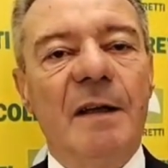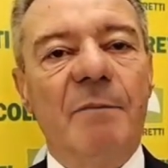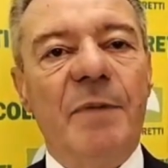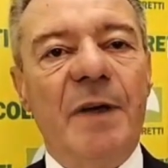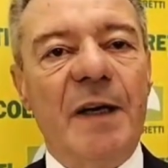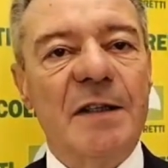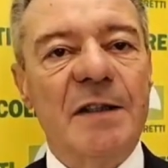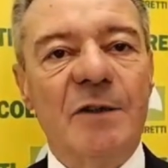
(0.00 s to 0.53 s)

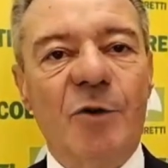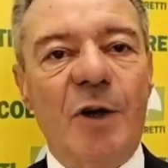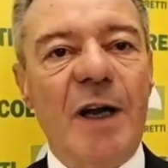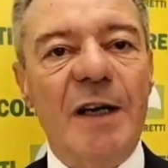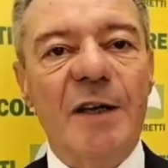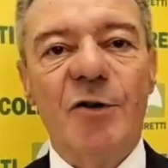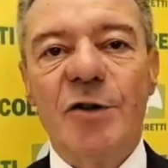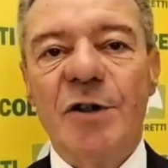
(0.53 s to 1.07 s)
Per
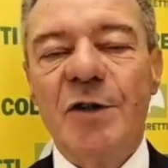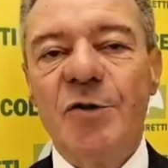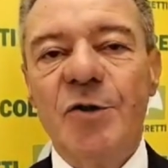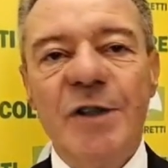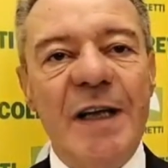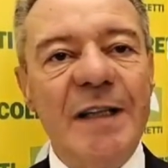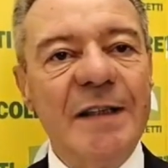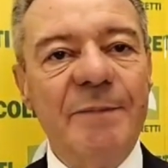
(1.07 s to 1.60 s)
rassicurare i nostri
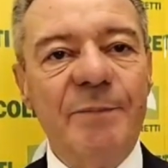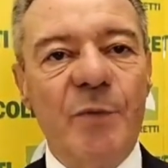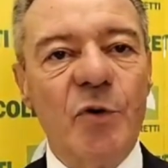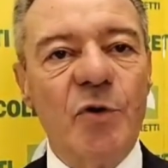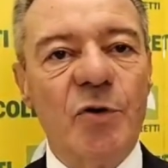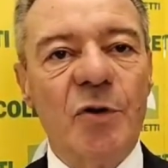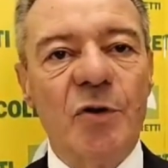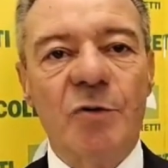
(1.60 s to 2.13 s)
associati
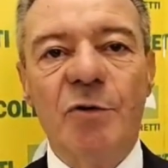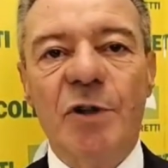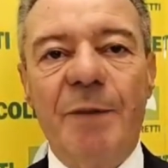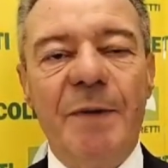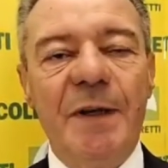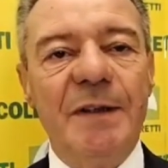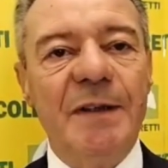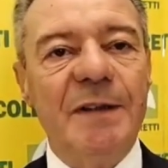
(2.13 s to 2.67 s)
posso
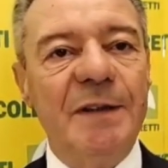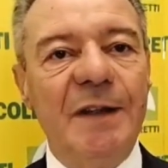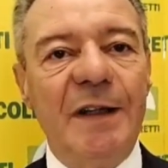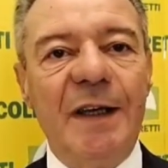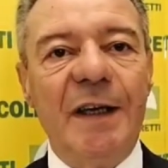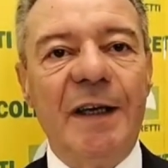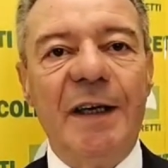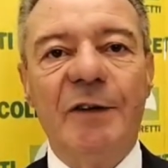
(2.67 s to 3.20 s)
assolutamente
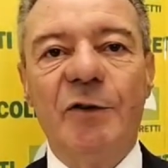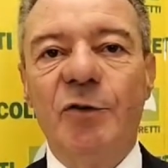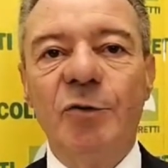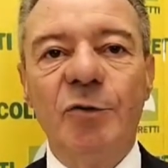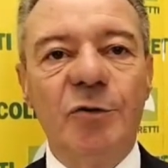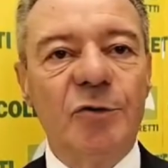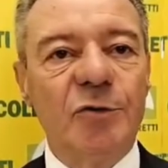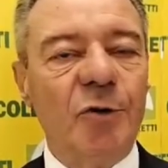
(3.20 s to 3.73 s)
dire che
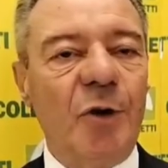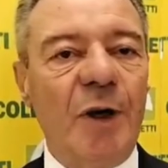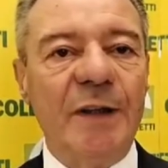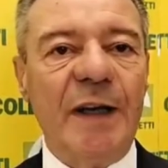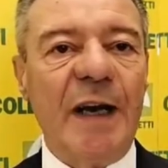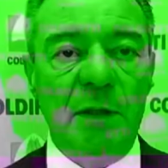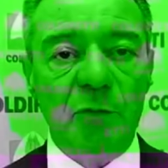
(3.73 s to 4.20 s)
tutto andrà